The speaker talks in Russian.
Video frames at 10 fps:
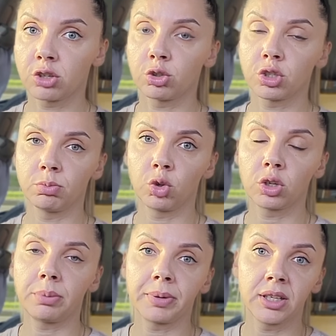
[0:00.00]
очень
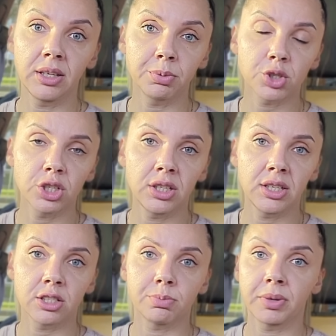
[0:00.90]
много погибших
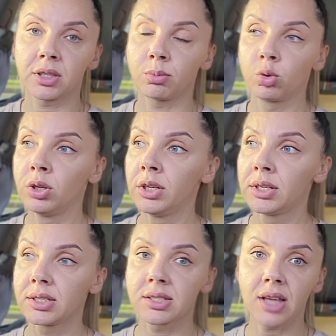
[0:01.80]
есть, поэтому,
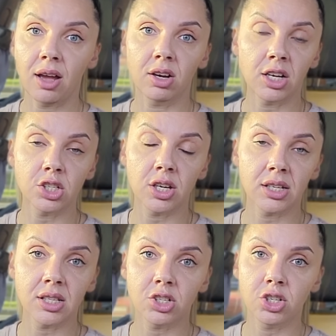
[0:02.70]
не знаю, каждый
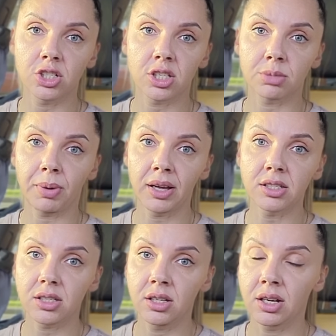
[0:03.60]
раз ложишься
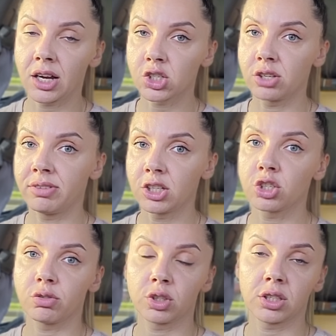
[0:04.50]
спать, и каждый
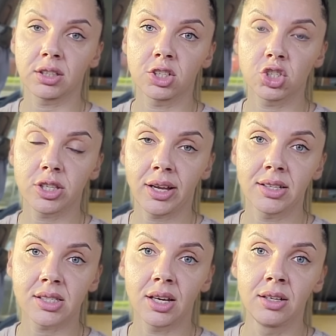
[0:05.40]
вечер вот это
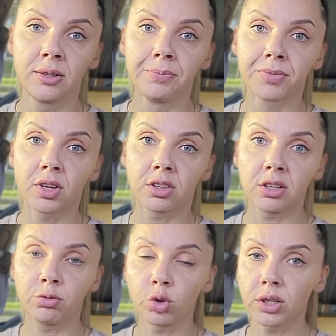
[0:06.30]
начинается
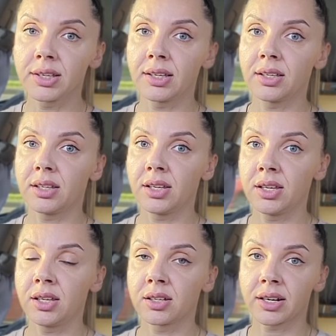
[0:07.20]
тревоги,
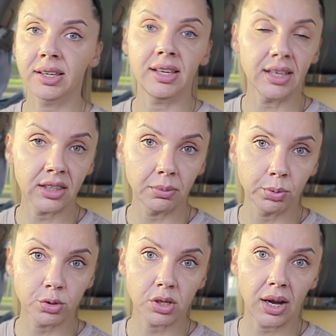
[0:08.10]
и ракеты
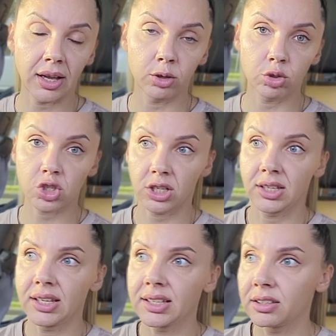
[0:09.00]
пускают,
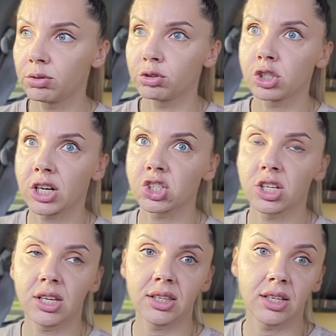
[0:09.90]
шахеды, вот вчера
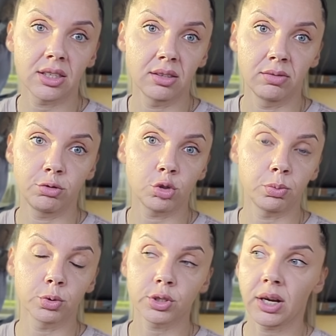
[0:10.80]
шахеды все
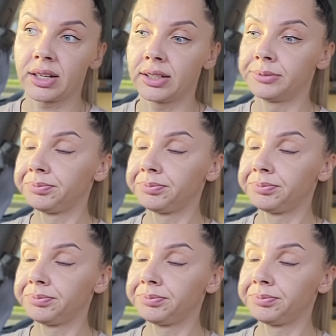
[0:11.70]
пускали.